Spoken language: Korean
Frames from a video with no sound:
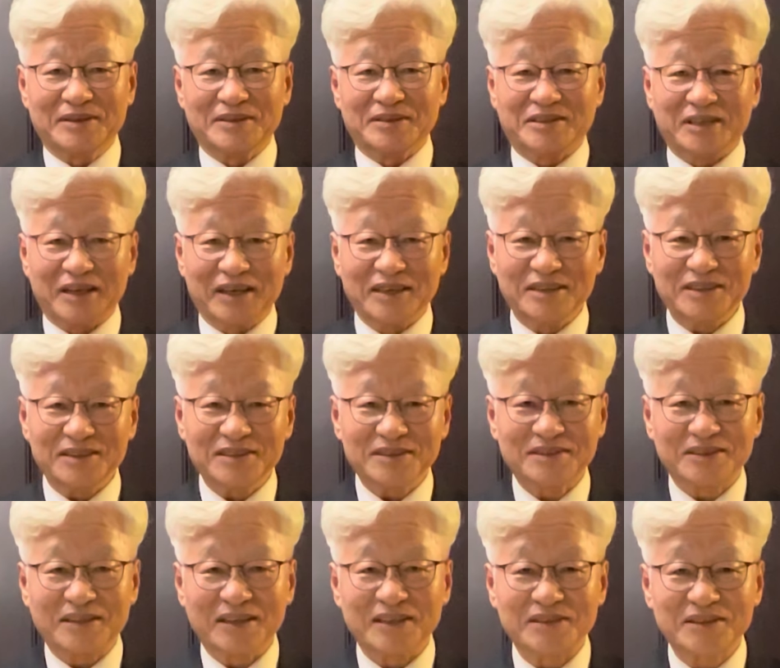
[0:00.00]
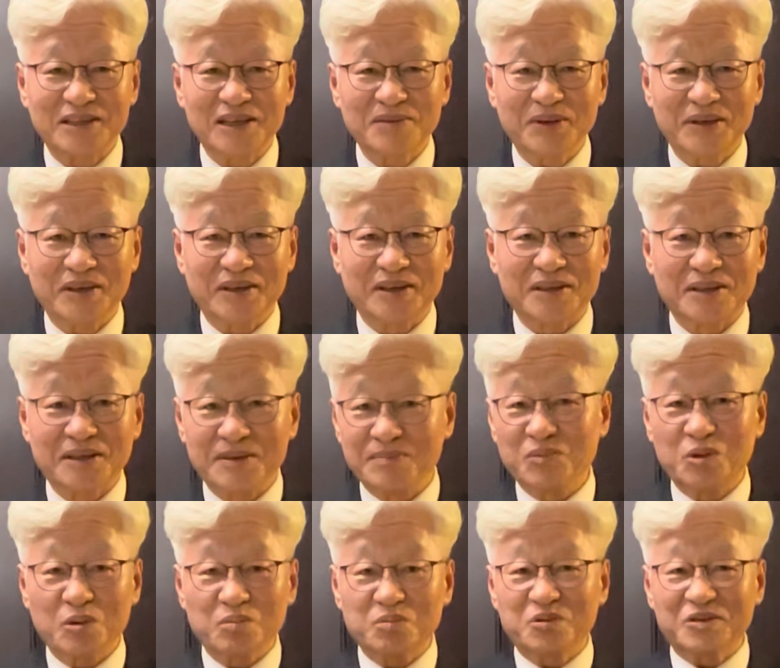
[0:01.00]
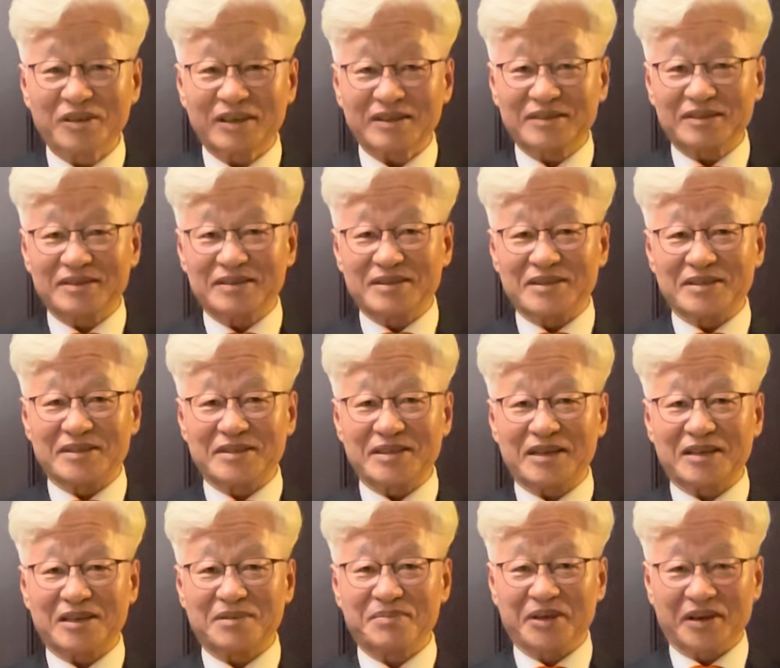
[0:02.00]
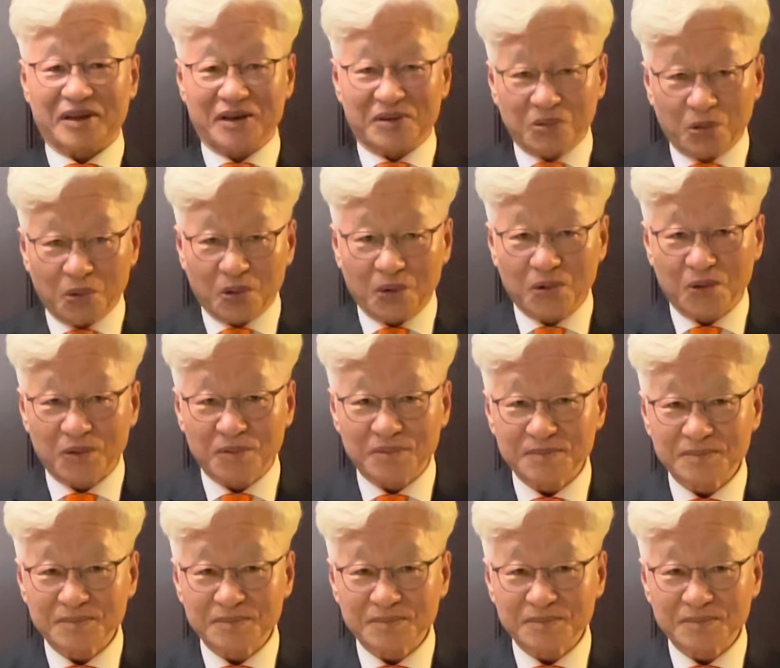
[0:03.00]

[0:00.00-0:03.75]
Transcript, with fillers: 제2, 제3의 김동문 같은 사람에게도